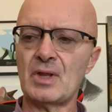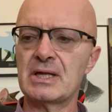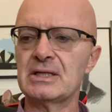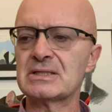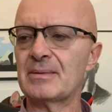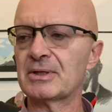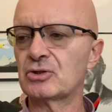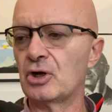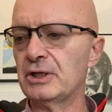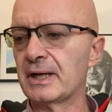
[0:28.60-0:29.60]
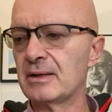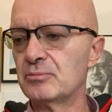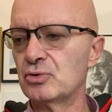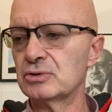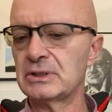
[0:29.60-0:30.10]
iniziamo a togliere il
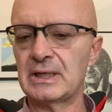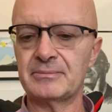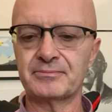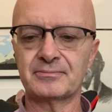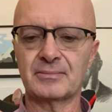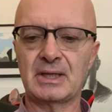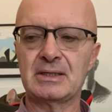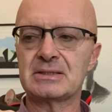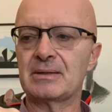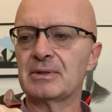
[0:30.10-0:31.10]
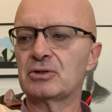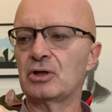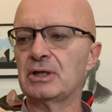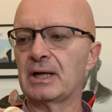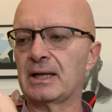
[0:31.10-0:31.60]
Buddha, iniziamo a
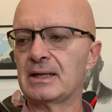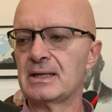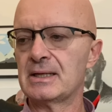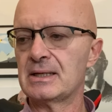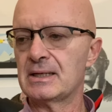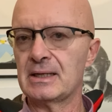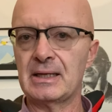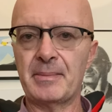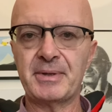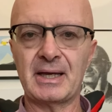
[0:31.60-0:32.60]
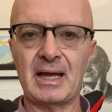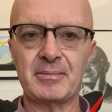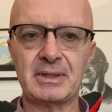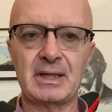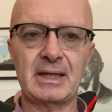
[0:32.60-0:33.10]
togliere la
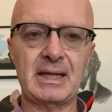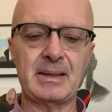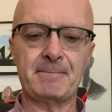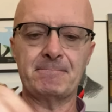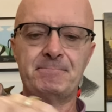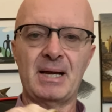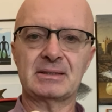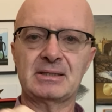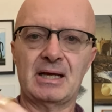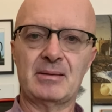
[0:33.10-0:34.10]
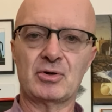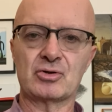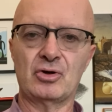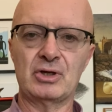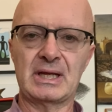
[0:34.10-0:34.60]
piramide e partiamo
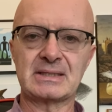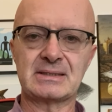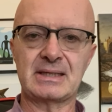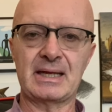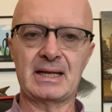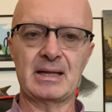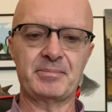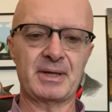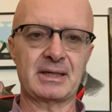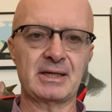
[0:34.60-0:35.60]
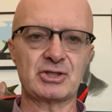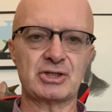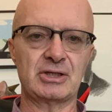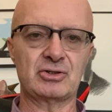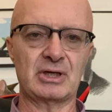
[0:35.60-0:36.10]
con la stele, per chi ha
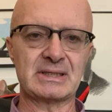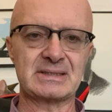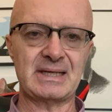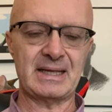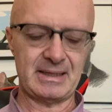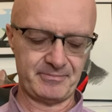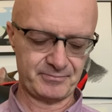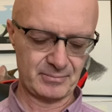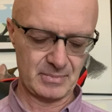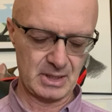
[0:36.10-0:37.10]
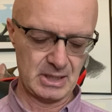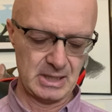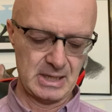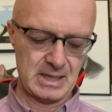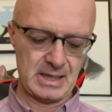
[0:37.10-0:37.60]
scelto la stele.
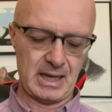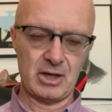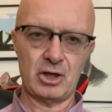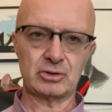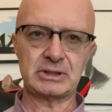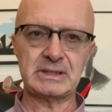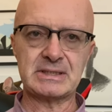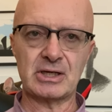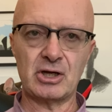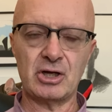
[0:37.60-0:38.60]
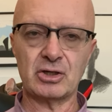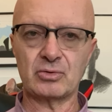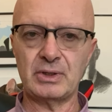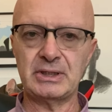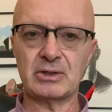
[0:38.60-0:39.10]
Allora, utilizzerò
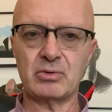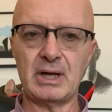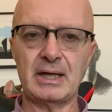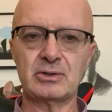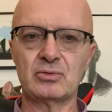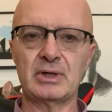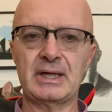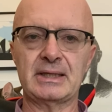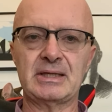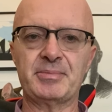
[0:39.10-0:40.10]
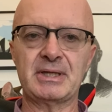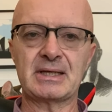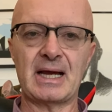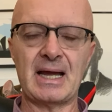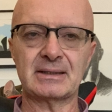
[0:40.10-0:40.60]
quindi qua due tipi di
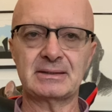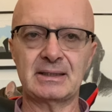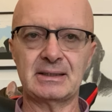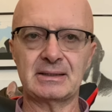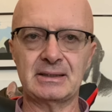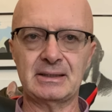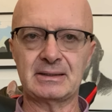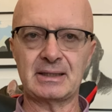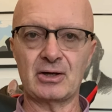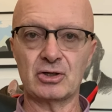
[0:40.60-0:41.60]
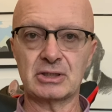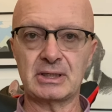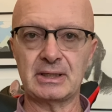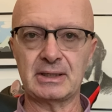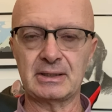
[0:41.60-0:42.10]
carte, i
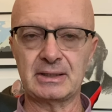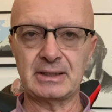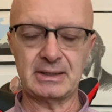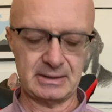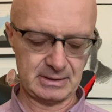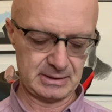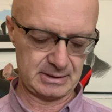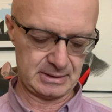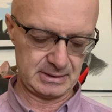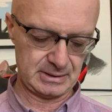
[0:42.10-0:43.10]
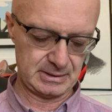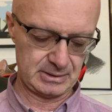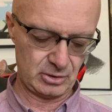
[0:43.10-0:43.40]
tarocchi di eh,